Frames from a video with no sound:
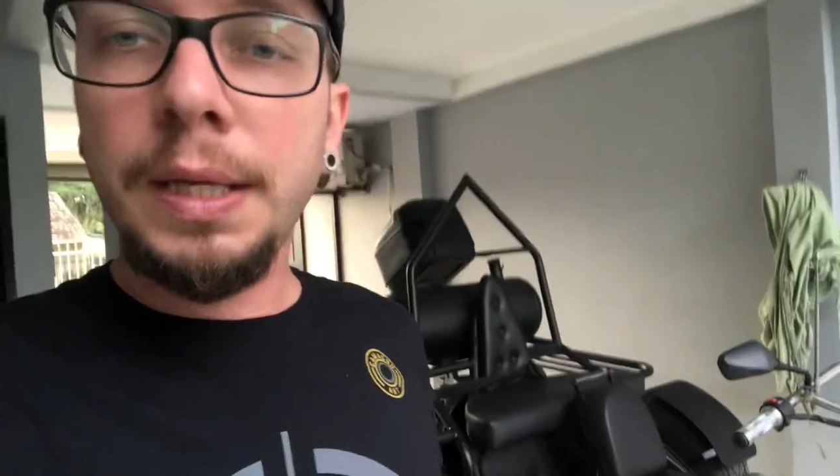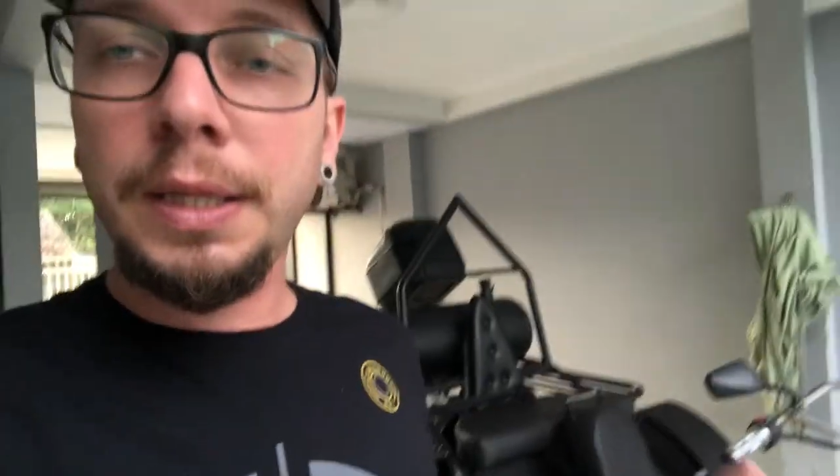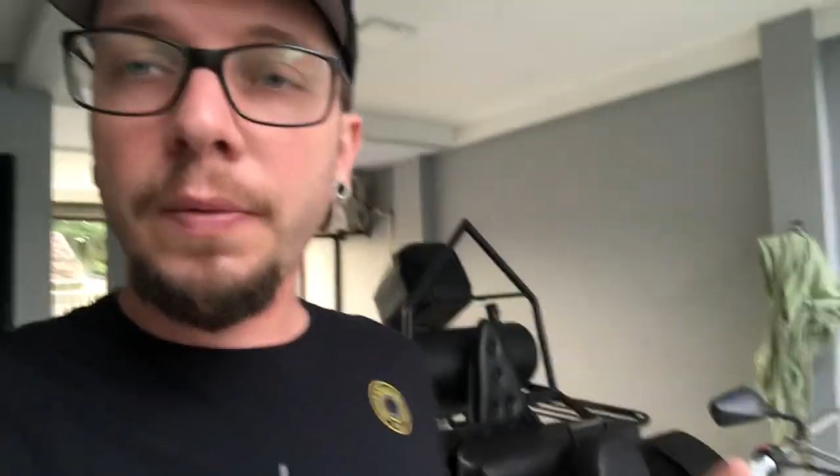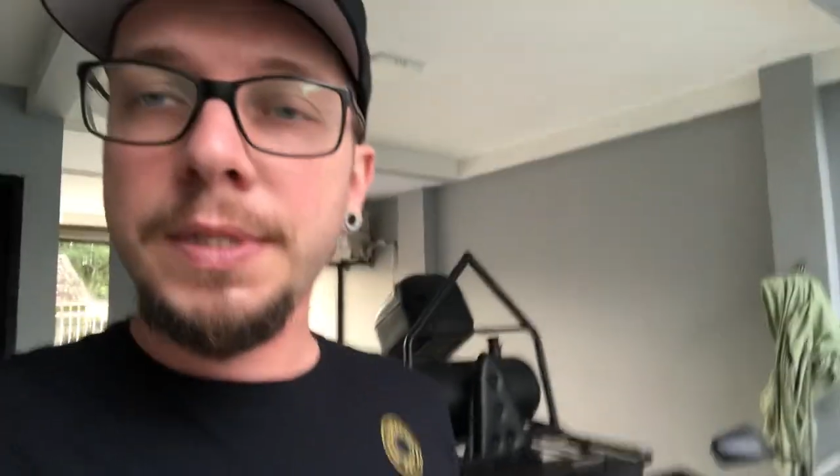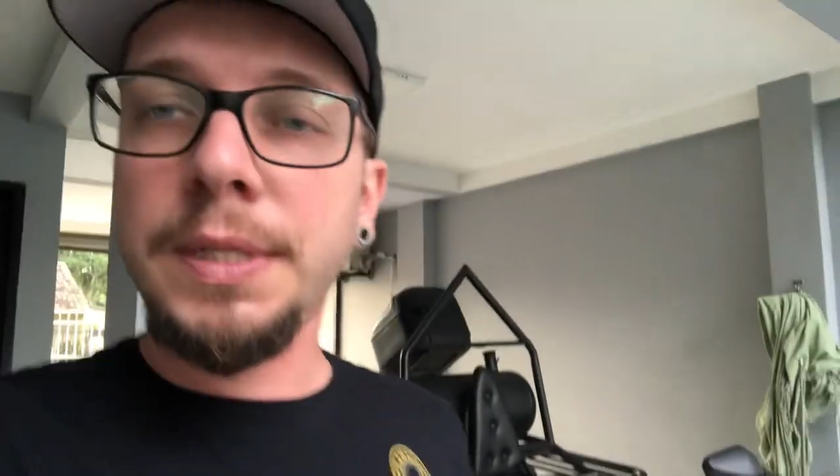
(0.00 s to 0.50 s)

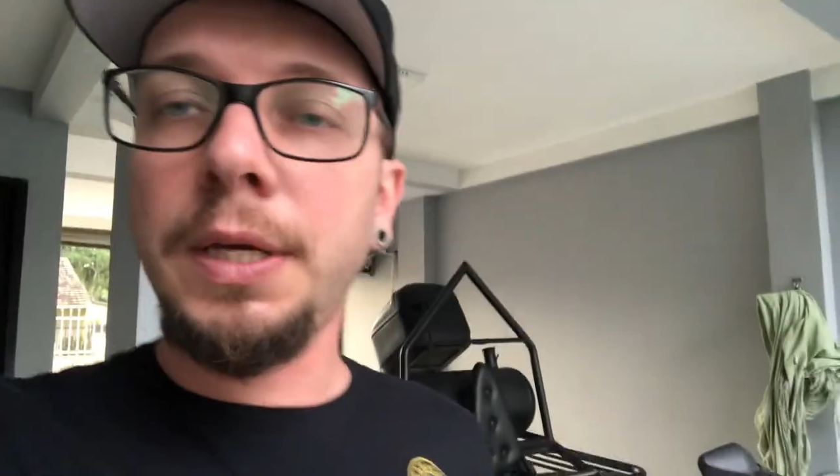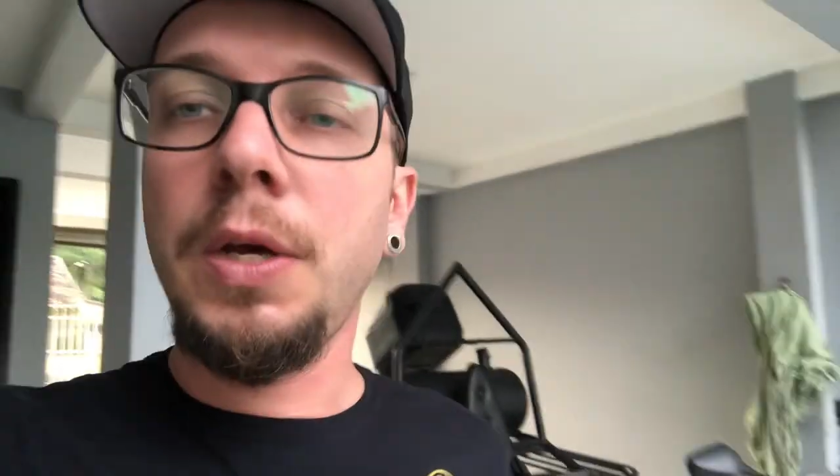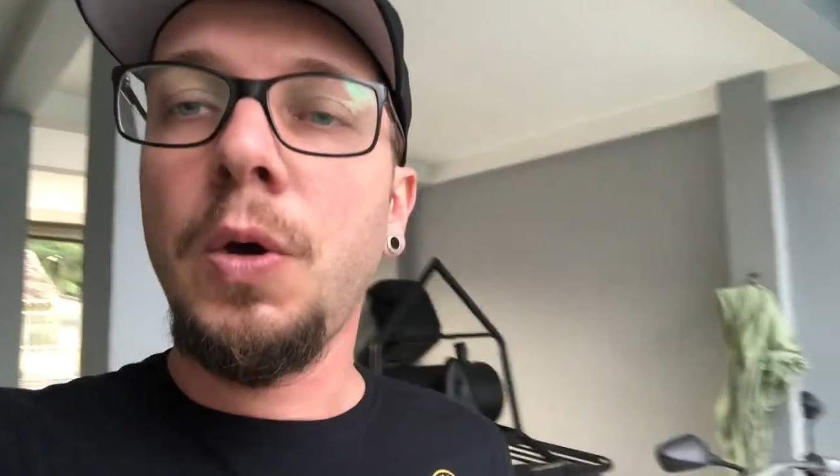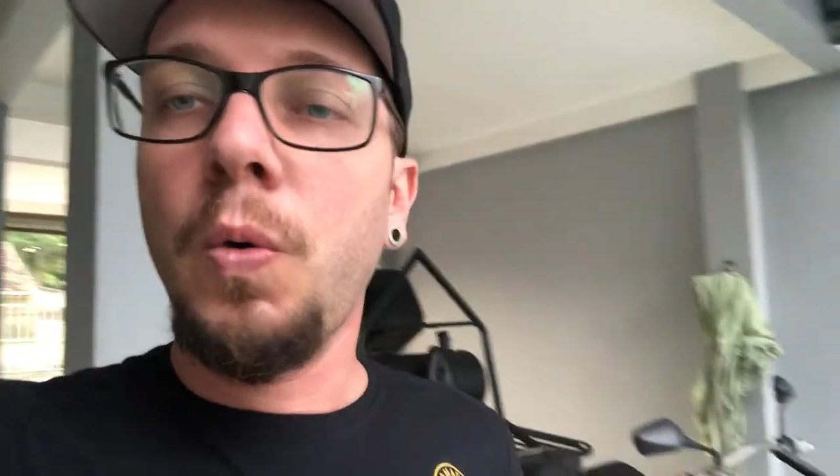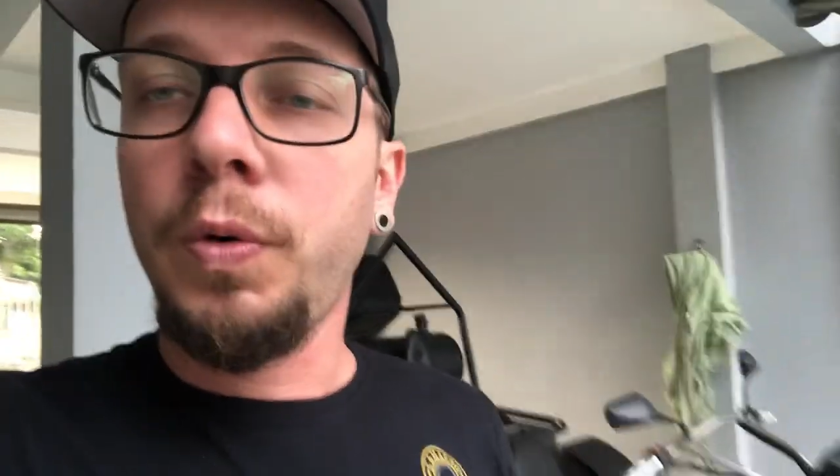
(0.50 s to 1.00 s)
Então, assim,
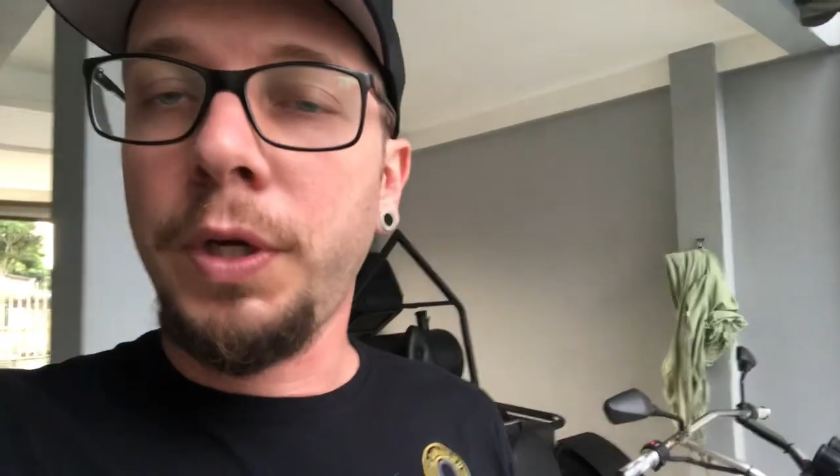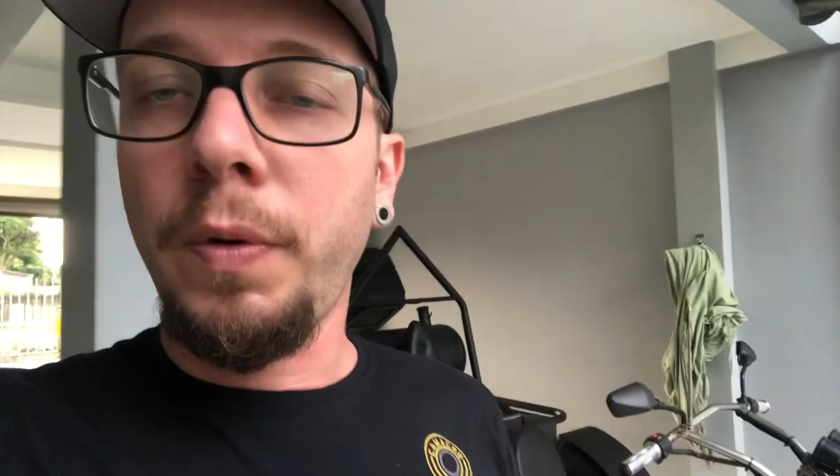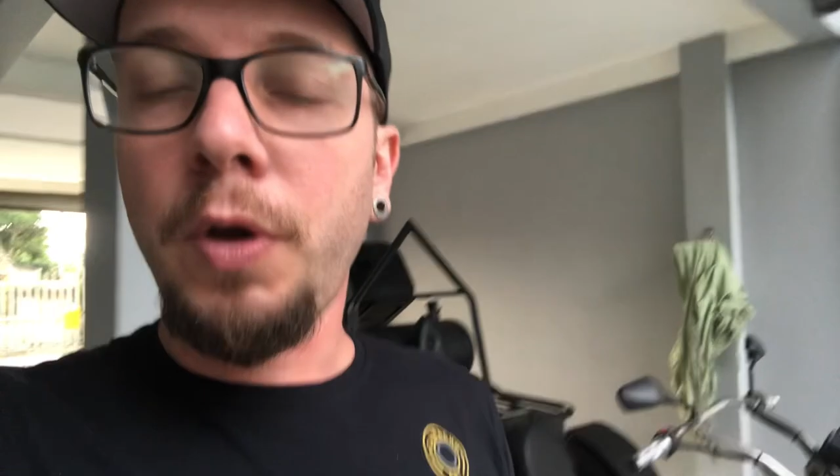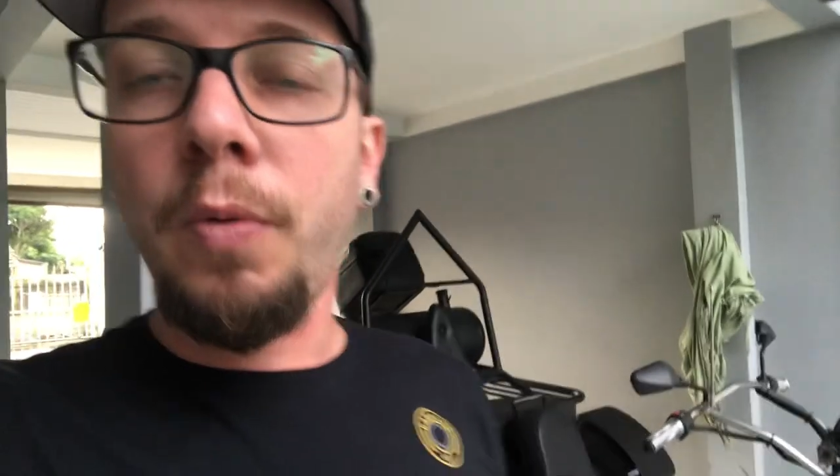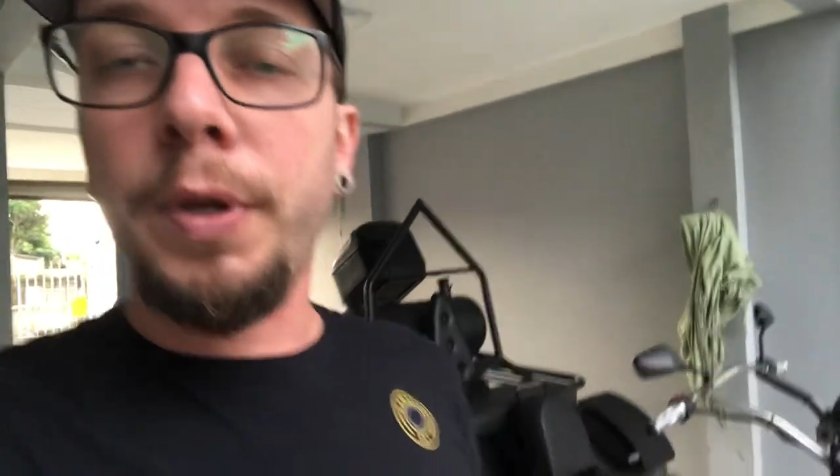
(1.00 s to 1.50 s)
o que
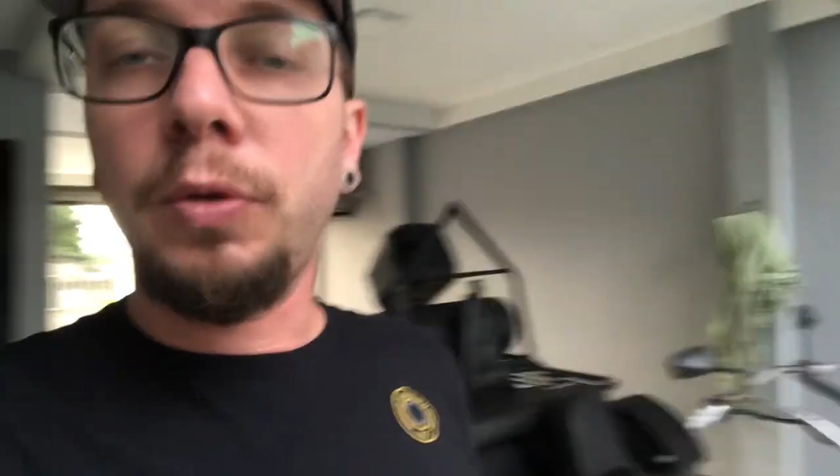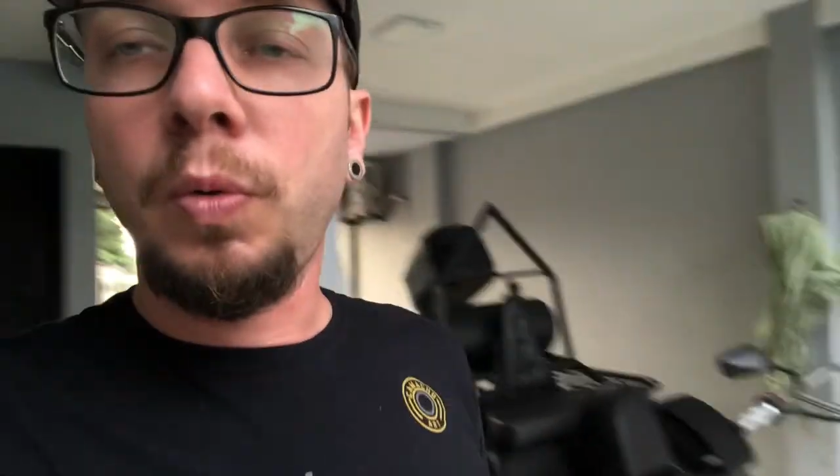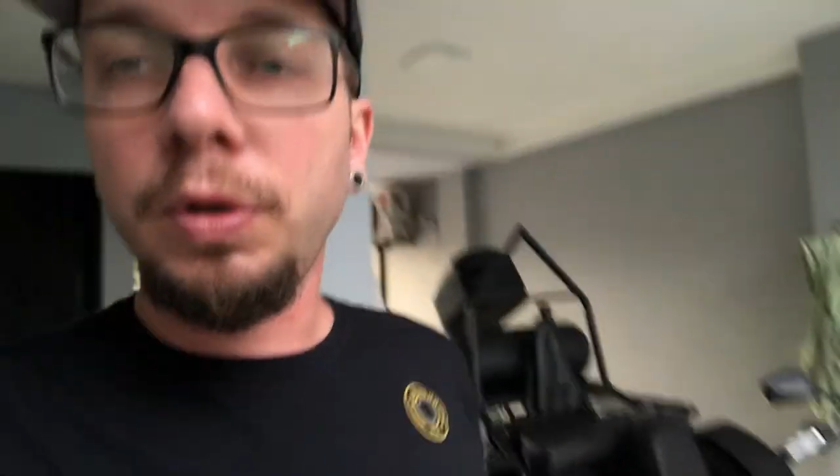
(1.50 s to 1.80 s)
eu recomendo,